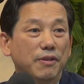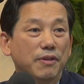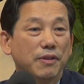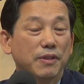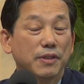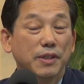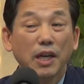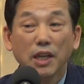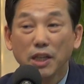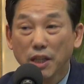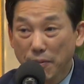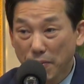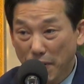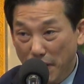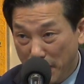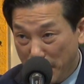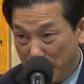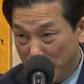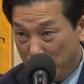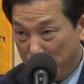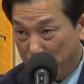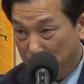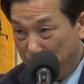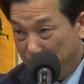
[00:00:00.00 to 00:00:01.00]
상대방이
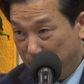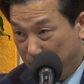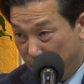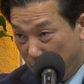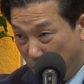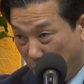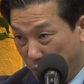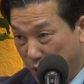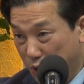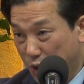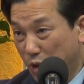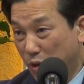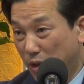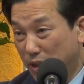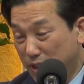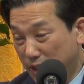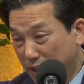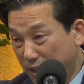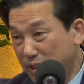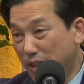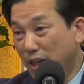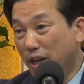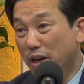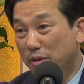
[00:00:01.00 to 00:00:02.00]
있는 병을 고치러 왔는데
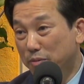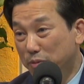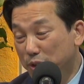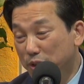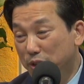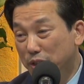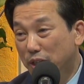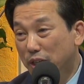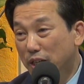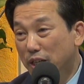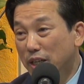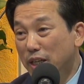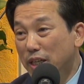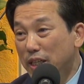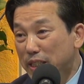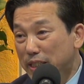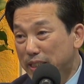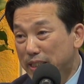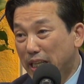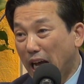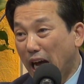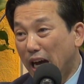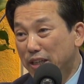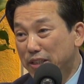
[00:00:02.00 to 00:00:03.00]
그 사람은
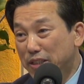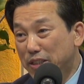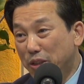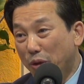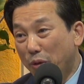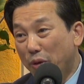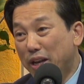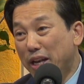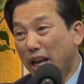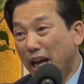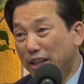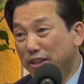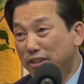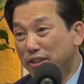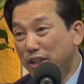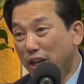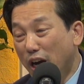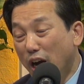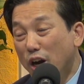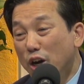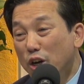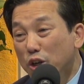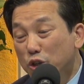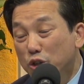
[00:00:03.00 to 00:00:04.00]
나은데 왜
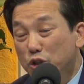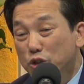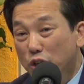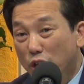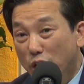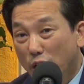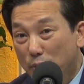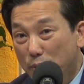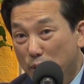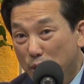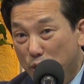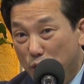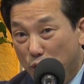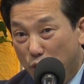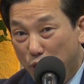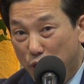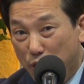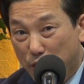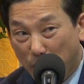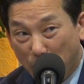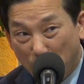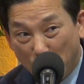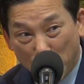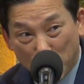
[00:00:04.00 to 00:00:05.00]
낫느냐, 그 사람의
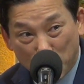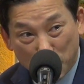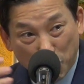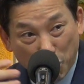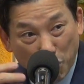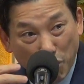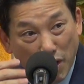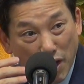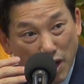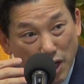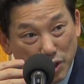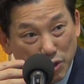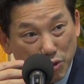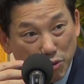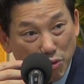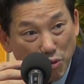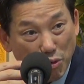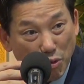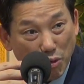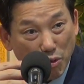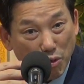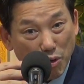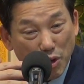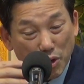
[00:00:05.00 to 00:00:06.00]
영이 내게로
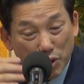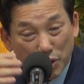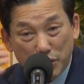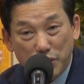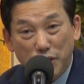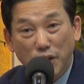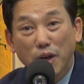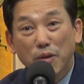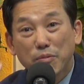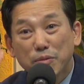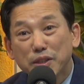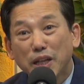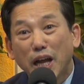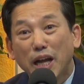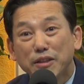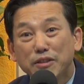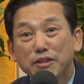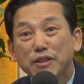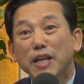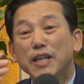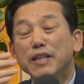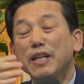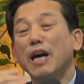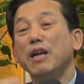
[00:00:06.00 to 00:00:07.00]
들어와가지고 그 사람은
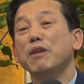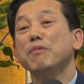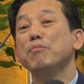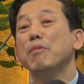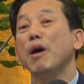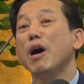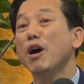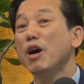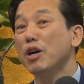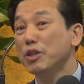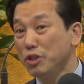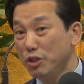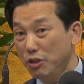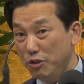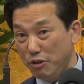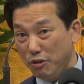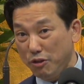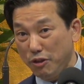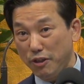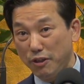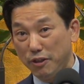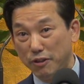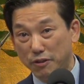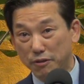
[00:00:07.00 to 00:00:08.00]
낫는데 나는 망가지는
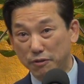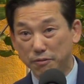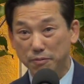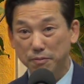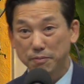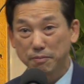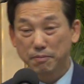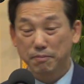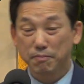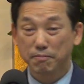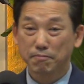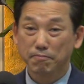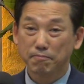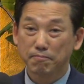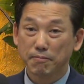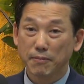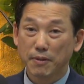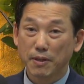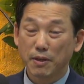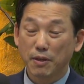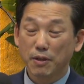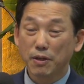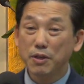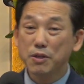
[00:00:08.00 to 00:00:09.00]
거예요.
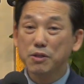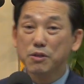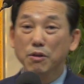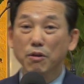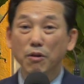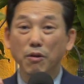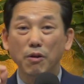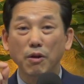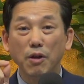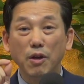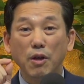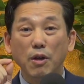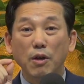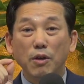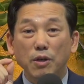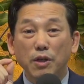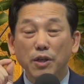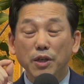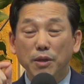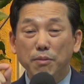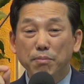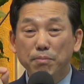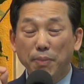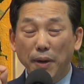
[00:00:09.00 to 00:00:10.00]
그래서 이
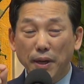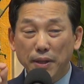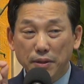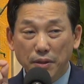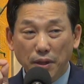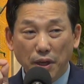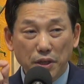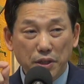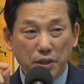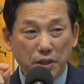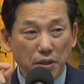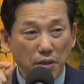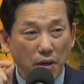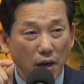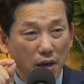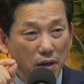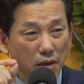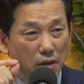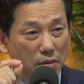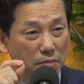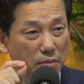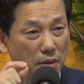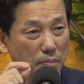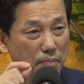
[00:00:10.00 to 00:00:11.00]
임파테이션을
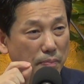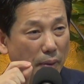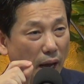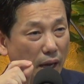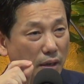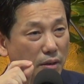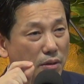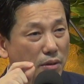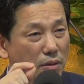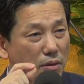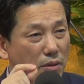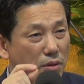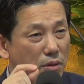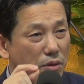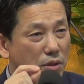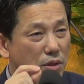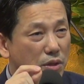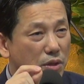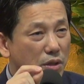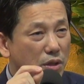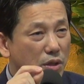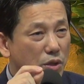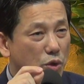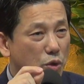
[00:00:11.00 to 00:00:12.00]
하려면
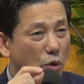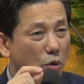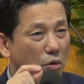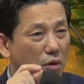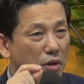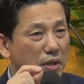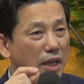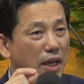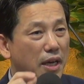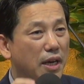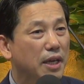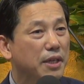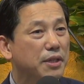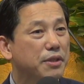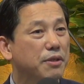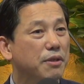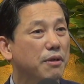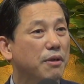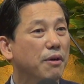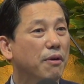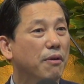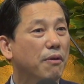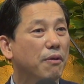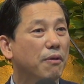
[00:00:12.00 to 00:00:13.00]
반드시 조건이 하나
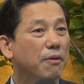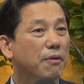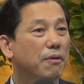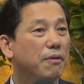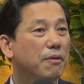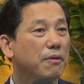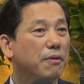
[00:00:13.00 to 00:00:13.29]
있어요.